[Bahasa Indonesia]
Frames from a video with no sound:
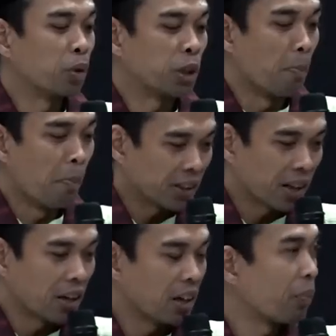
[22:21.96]
putih
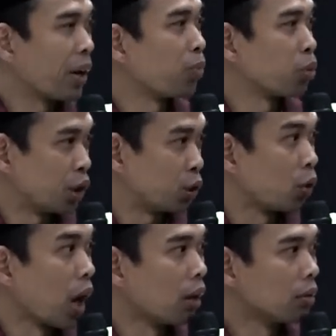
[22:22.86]
mata daripada putih
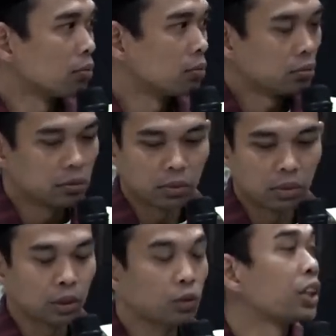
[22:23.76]
tulang
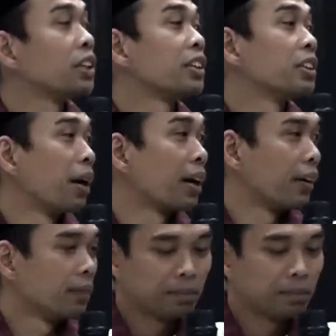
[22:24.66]
itu saya terjemahkan